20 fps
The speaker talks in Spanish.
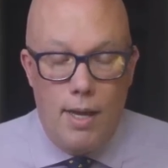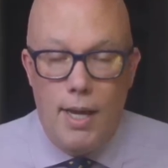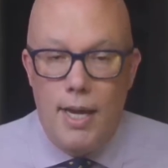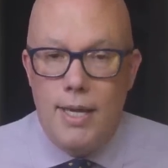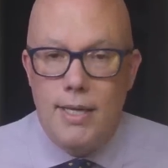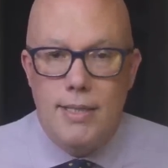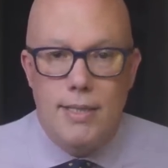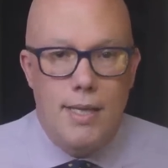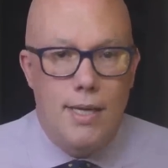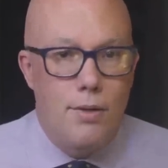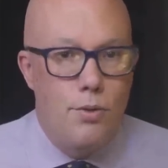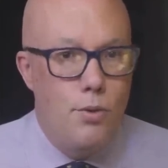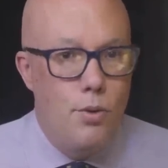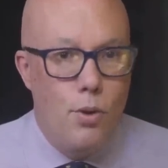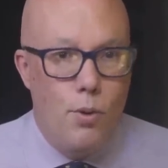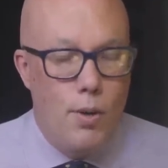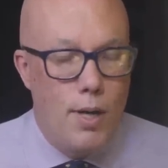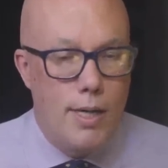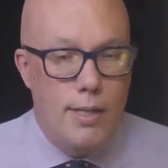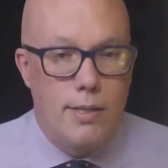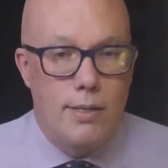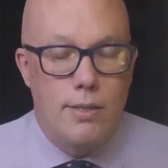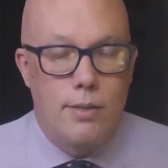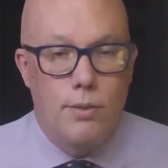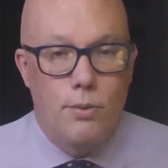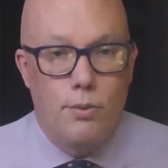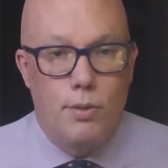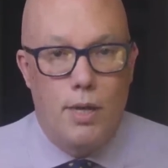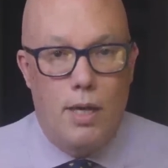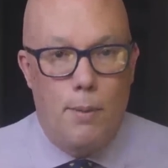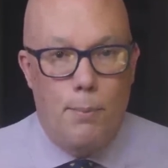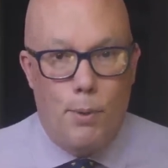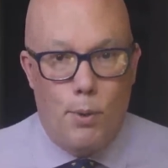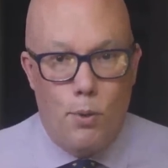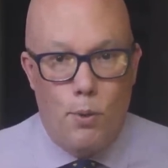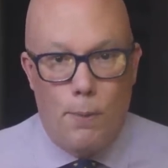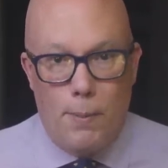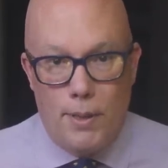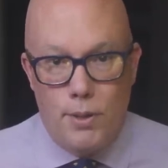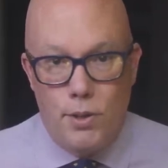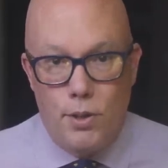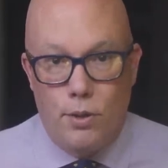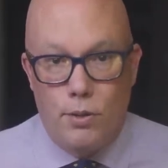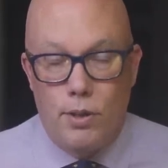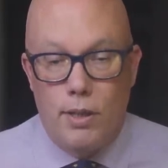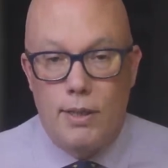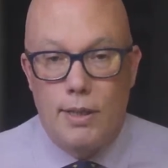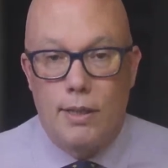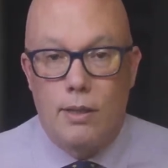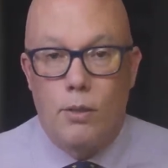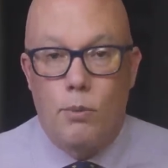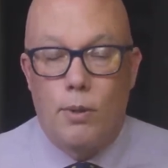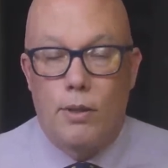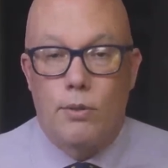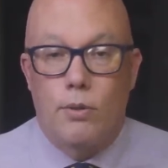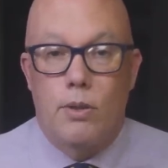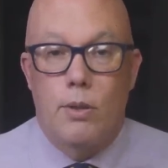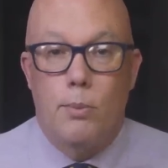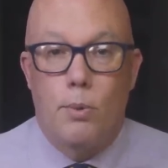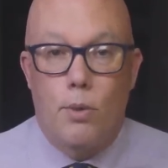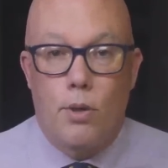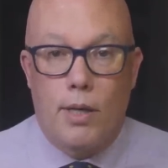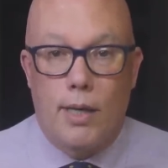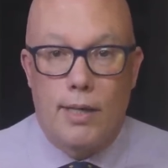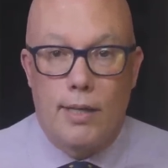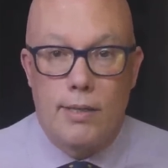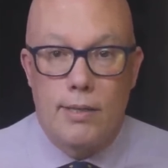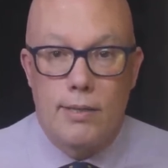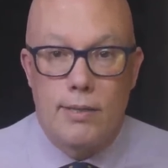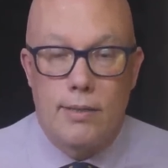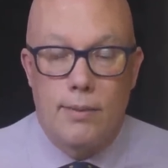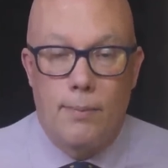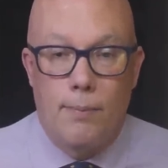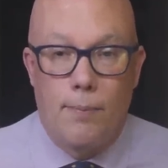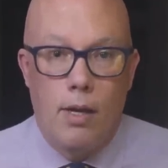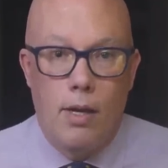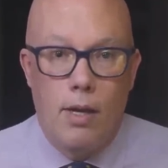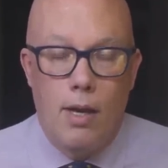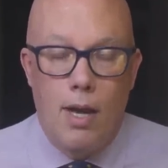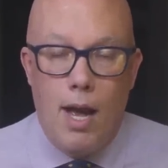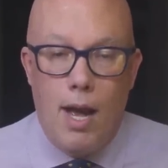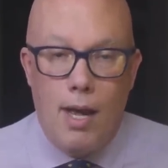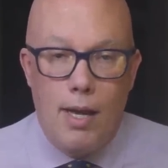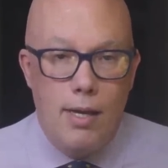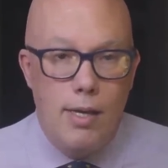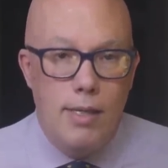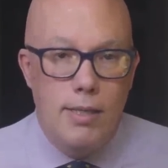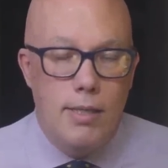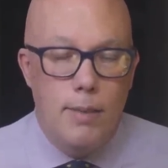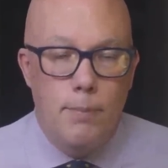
Esta no es una preocupación del cuento de Borges, Ahí